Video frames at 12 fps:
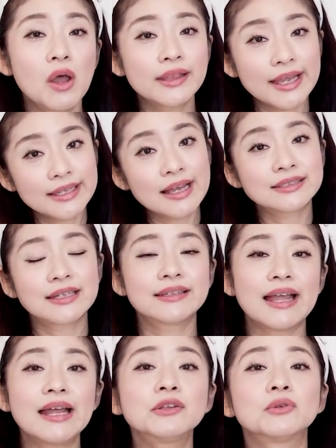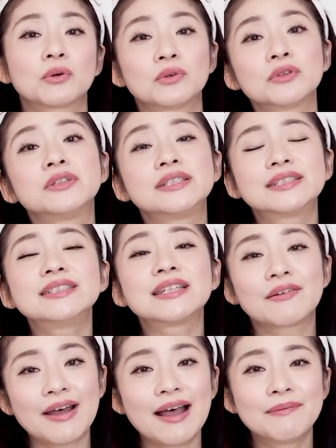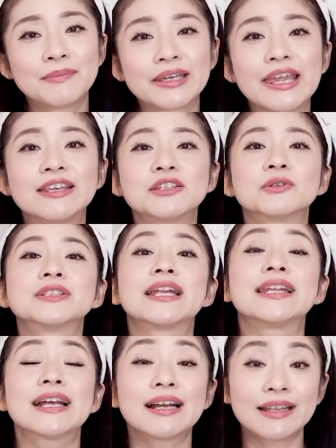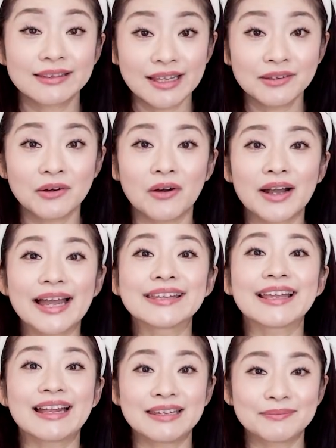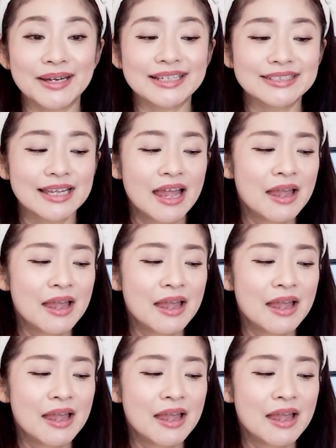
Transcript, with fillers: 対談された後のことについては、まあ、言及をされなかったと書いてあります。